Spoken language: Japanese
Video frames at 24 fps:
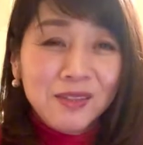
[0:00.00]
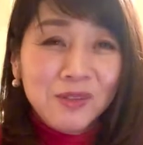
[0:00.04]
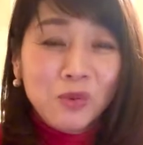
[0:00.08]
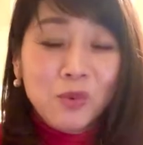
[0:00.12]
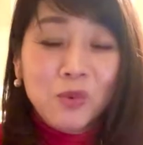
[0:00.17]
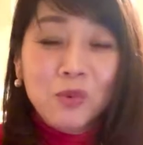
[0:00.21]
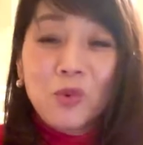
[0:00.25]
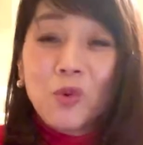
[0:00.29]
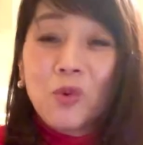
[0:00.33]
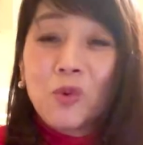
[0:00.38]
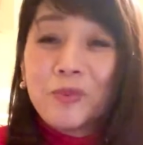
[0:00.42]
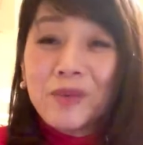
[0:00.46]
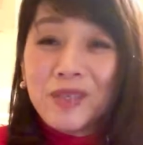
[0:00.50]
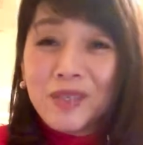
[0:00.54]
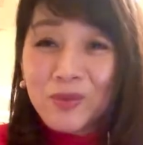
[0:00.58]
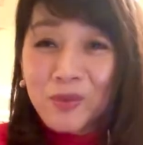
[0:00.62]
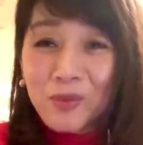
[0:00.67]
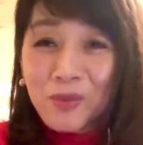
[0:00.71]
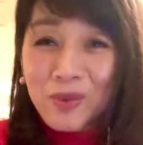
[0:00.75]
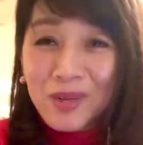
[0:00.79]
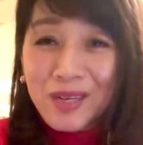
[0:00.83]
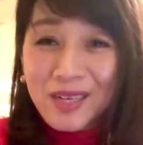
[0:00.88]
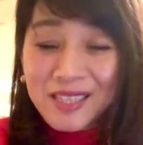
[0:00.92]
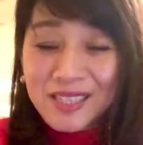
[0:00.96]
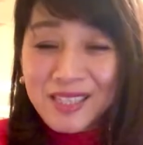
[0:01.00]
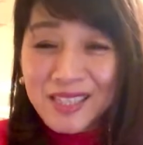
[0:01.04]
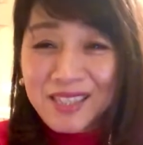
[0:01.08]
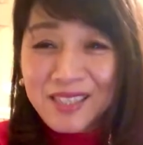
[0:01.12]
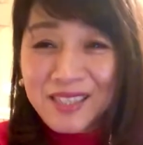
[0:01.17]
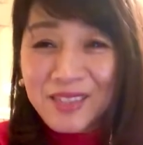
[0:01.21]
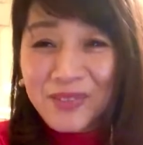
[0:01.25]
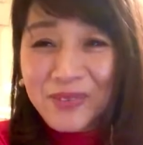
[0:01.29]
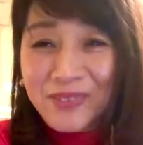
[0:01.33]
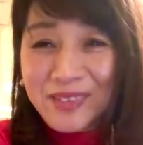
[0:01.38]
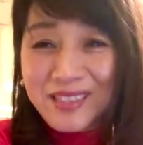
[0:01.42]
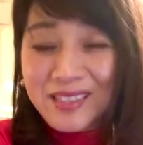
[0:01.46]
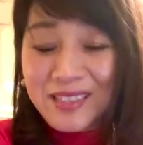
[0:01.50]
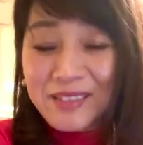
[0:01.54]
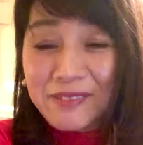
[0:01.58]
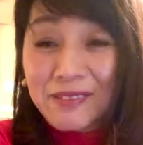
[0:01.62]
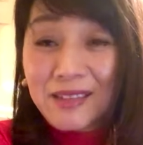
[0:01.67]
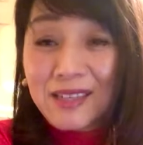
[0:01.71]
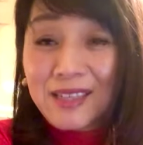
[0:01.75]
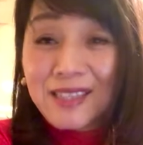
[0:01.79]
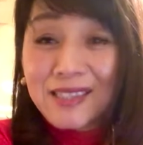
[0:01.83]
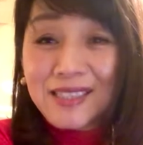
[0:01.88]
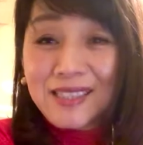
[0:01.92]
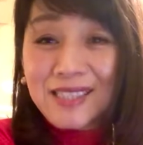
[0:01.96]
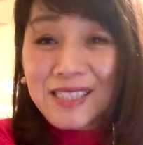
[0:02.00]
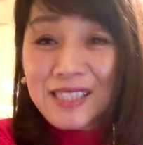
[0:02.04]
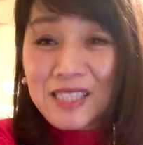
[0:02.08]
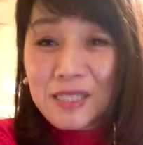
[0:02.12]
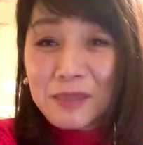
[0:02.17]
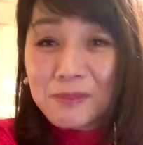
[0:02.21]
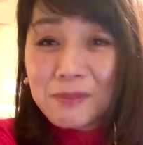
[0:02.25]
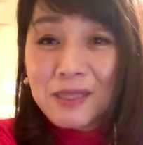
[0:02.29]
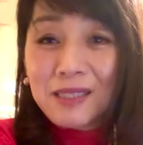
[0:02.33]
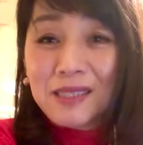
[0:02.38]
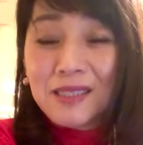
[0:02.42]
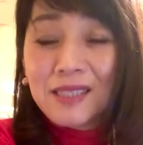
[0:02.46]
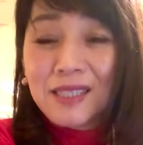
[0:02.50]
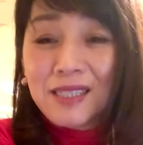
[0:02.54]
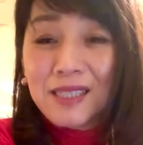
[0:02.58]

こう語尾のあたりとかで分かってしまっ